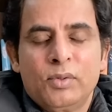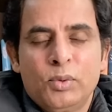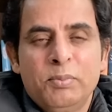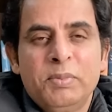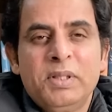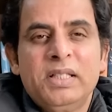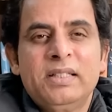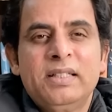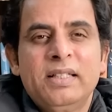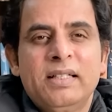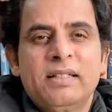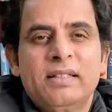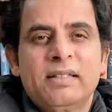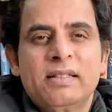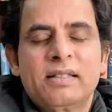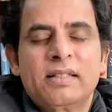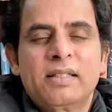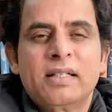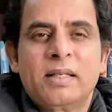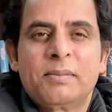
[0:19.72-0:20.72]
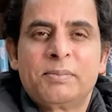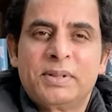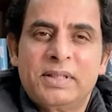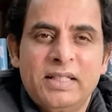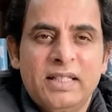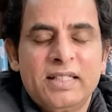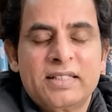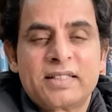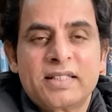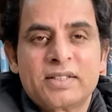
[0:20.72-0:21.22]
उम्मीद है कि आप
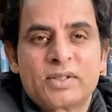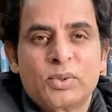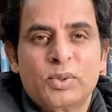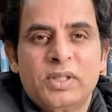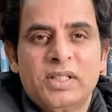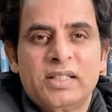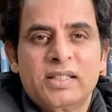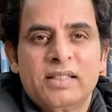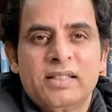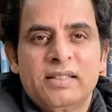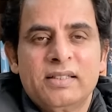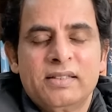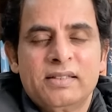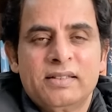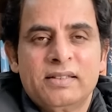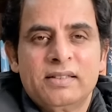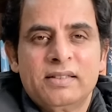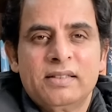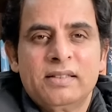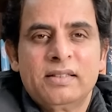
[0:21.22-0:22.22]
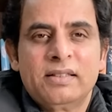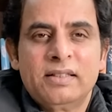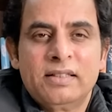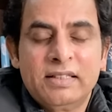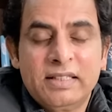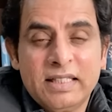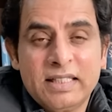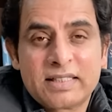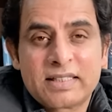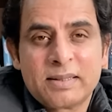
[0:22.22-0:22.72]
दिल से सुनेंगे
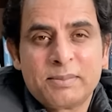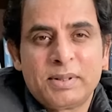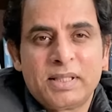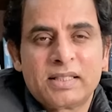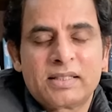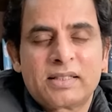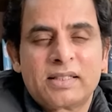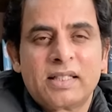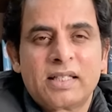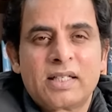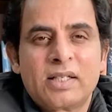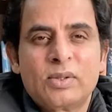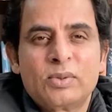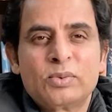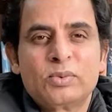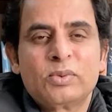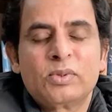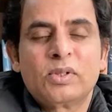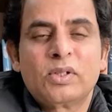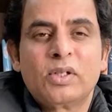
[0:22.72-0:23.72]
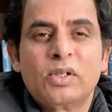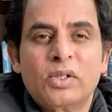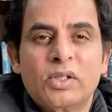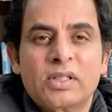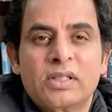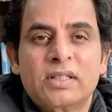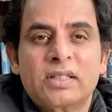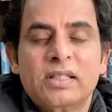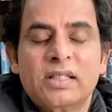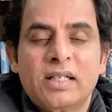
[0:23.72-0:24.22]
दिल से बात कर रहा हूँ
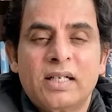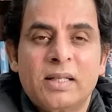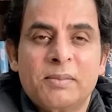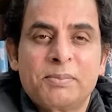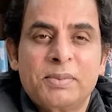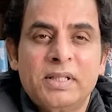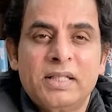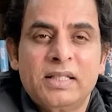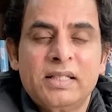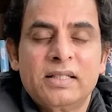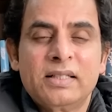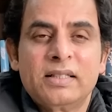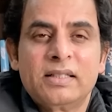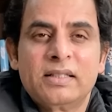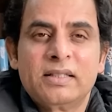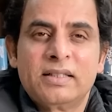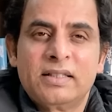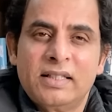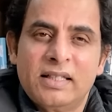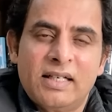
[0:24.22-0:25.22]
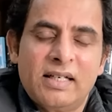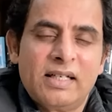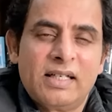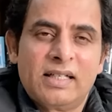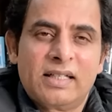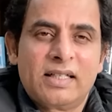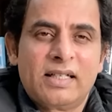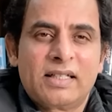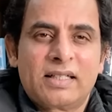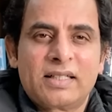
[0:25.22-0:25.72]
और आपने ध्यान
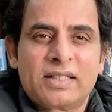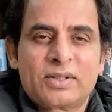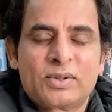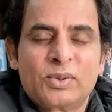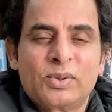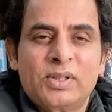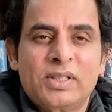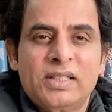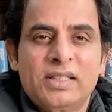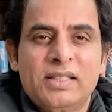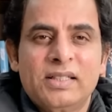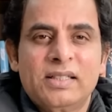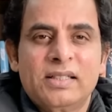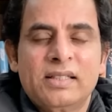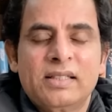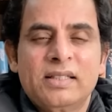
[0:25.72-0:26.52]
लगा कर सुननी है